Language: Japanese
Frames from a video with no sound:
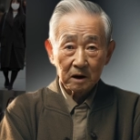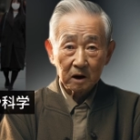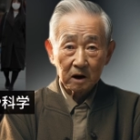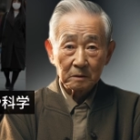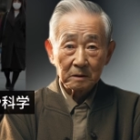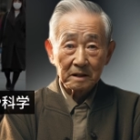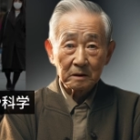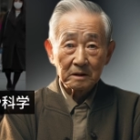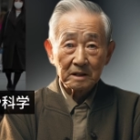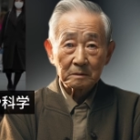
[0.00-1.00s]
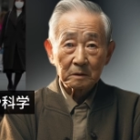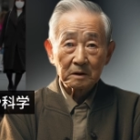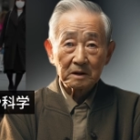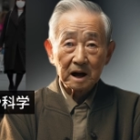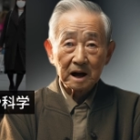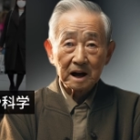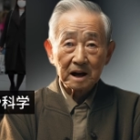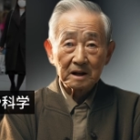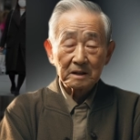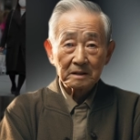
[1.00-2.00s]
このビザはスポーツや科
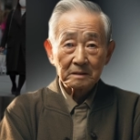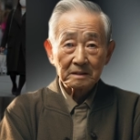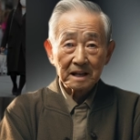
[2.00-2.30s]
学、